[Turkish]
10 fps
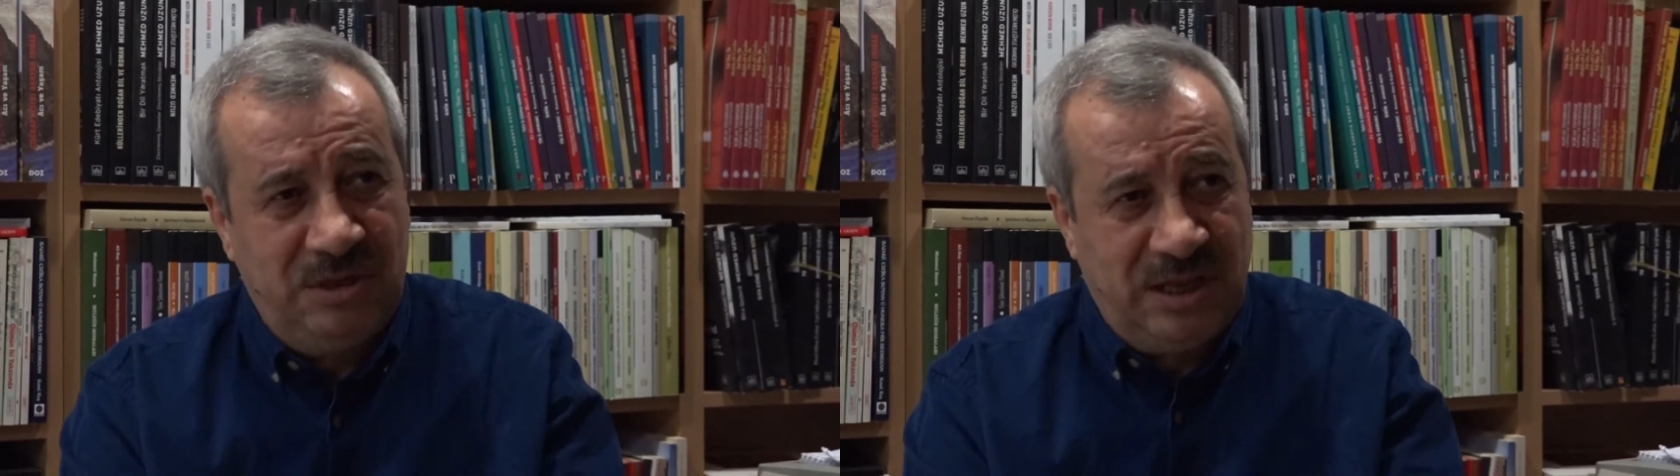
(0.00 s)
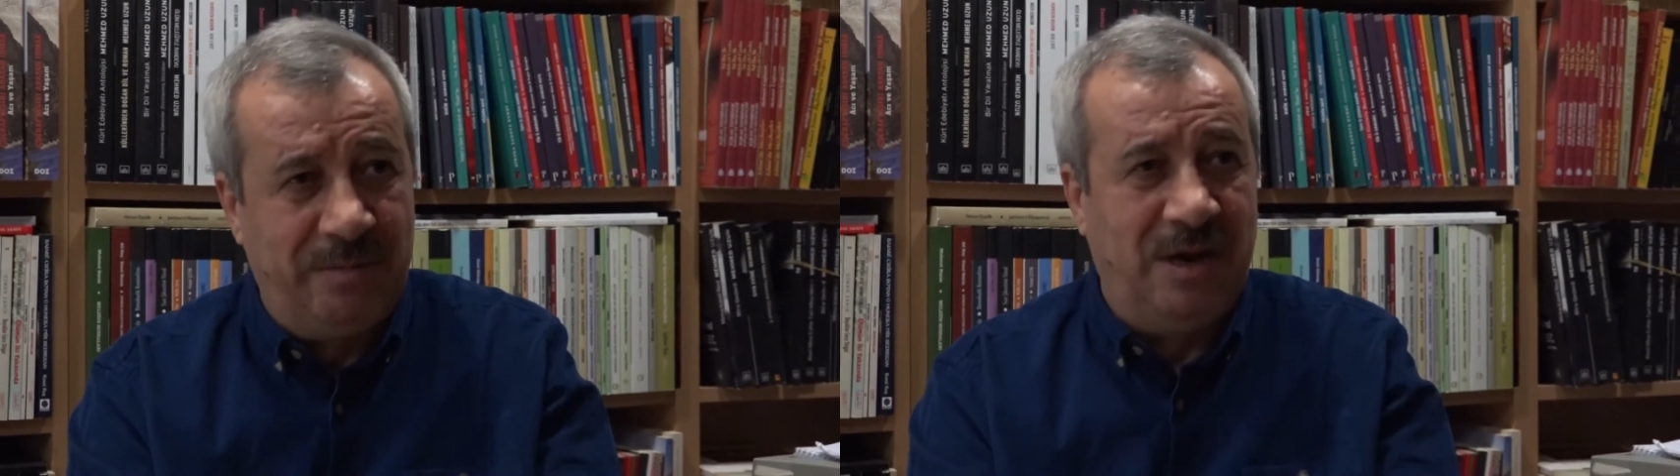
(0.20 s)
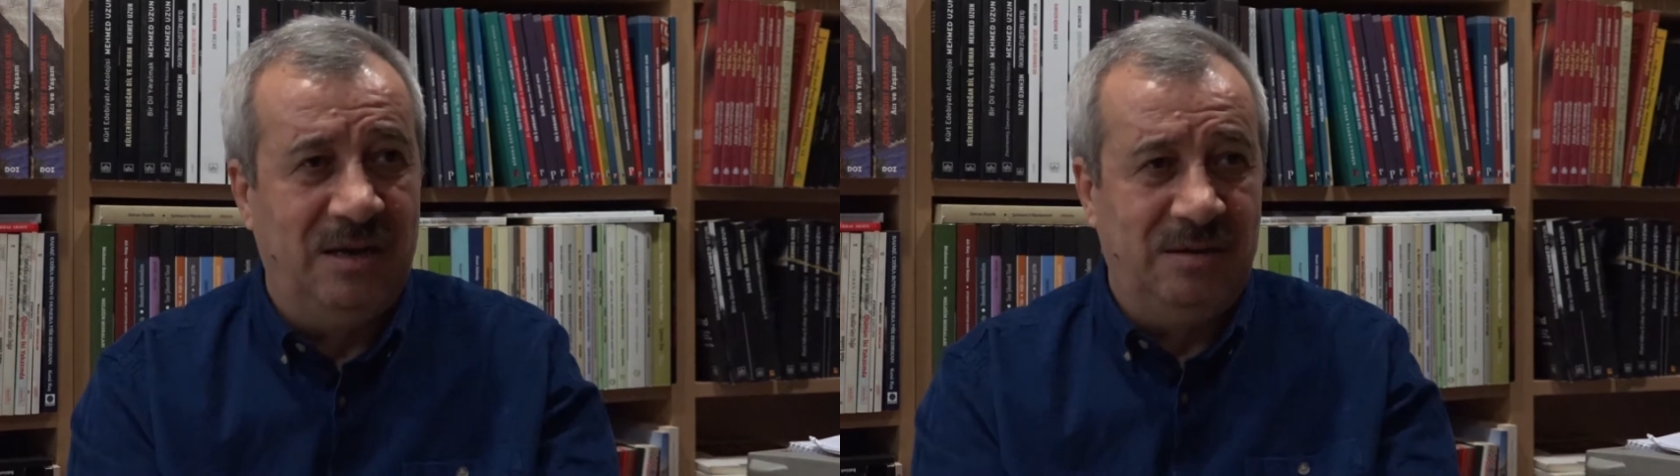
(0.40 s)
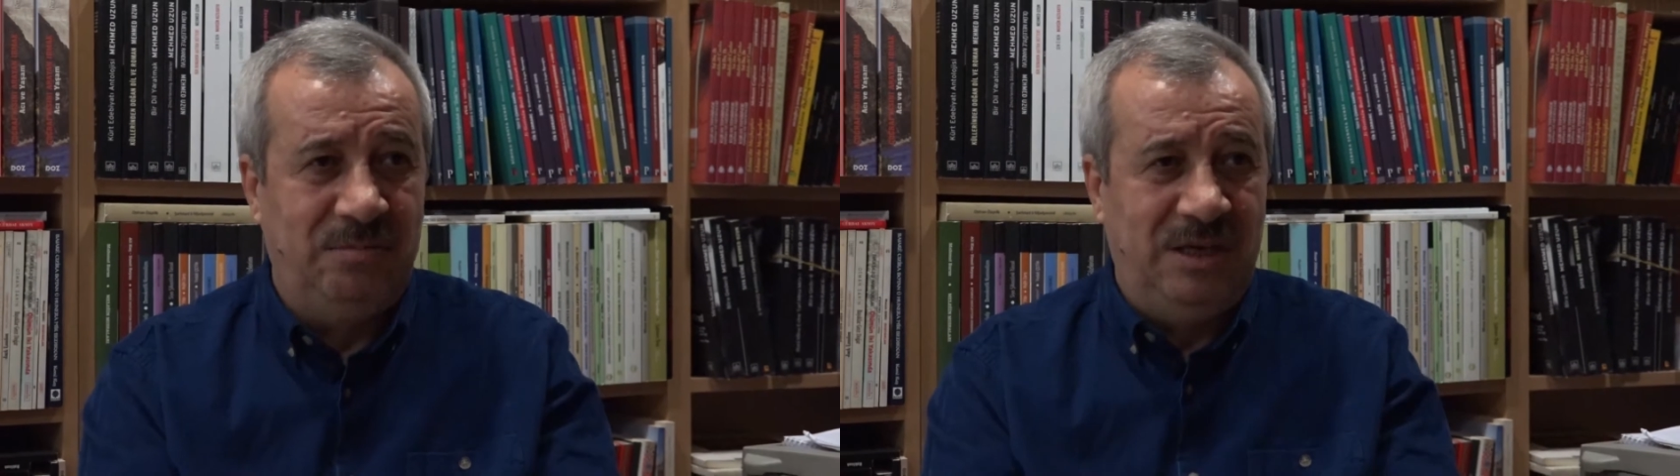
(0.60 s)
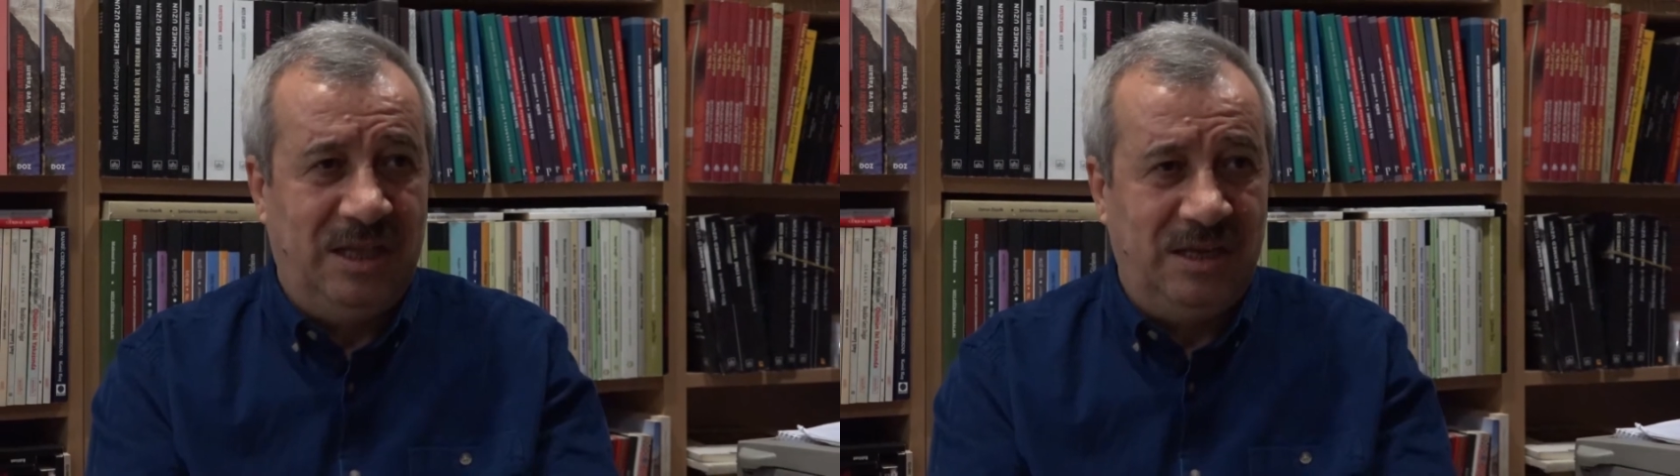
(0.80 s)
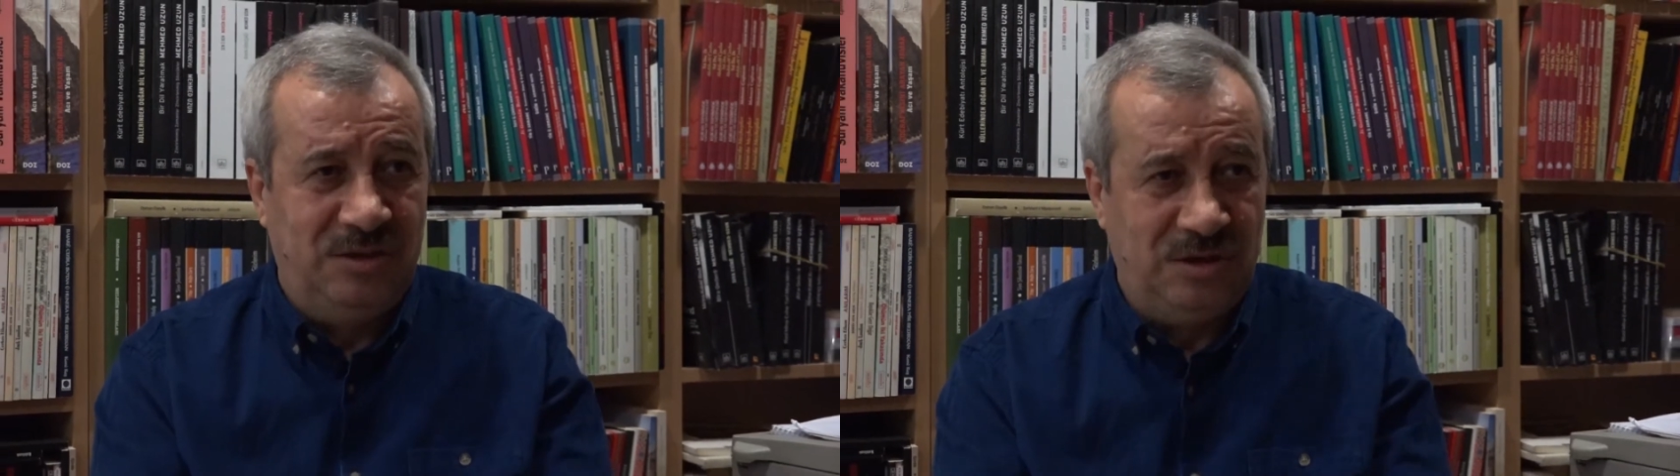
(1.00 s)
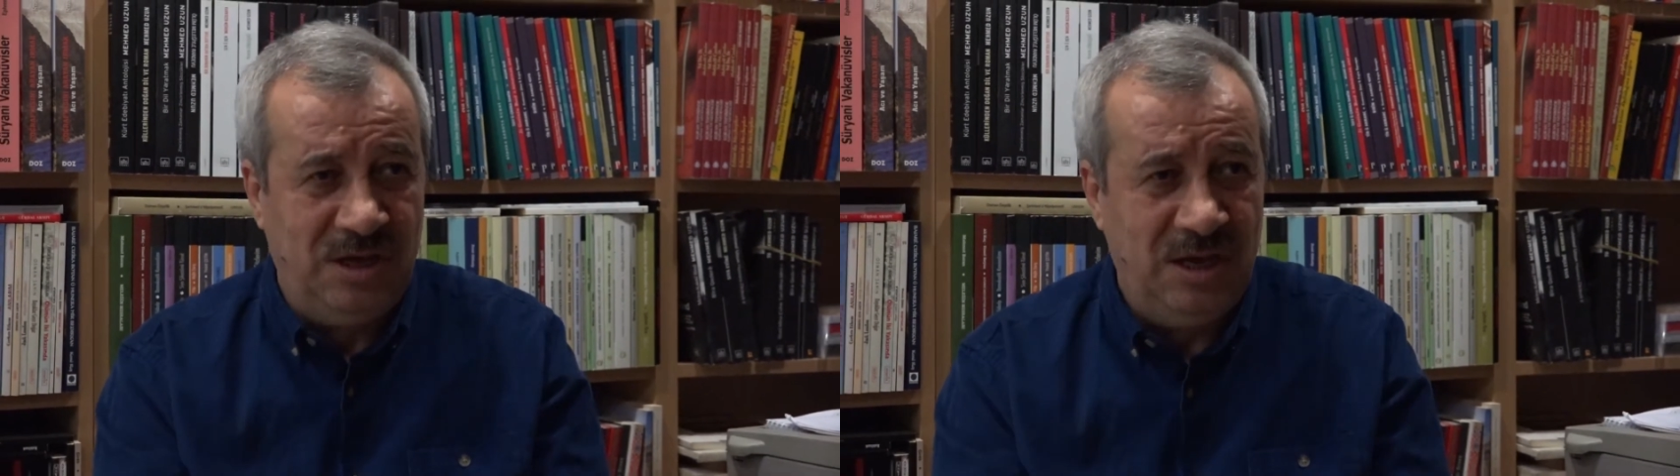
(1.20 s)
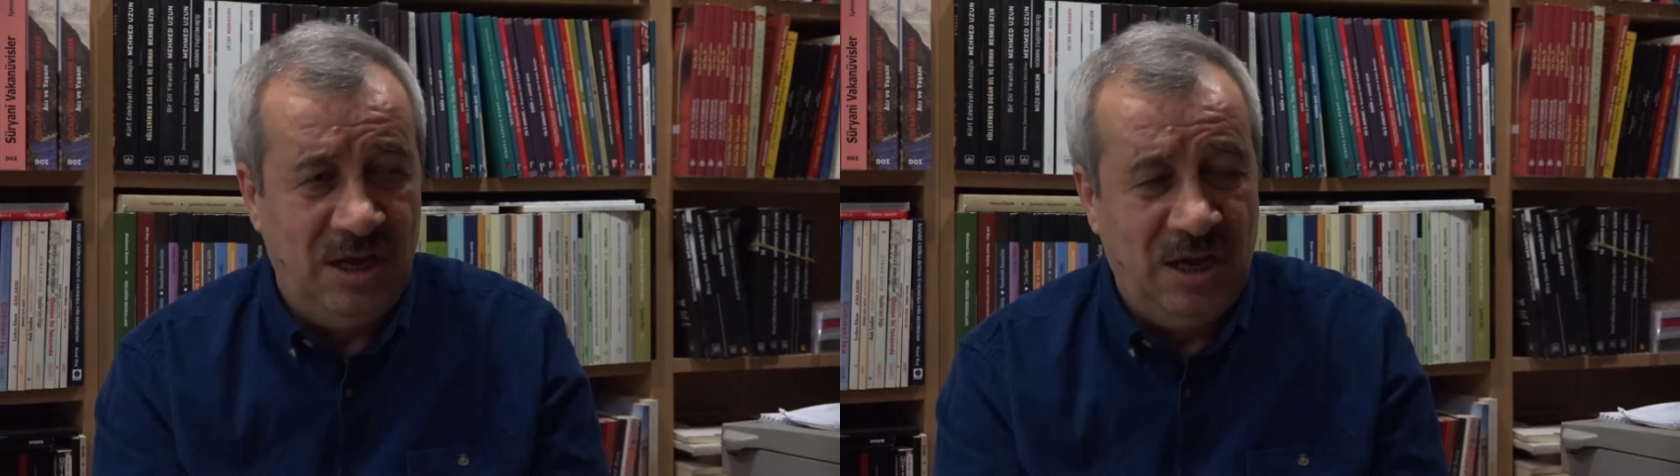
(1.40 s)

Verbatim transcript: bir travma meydana getirdi.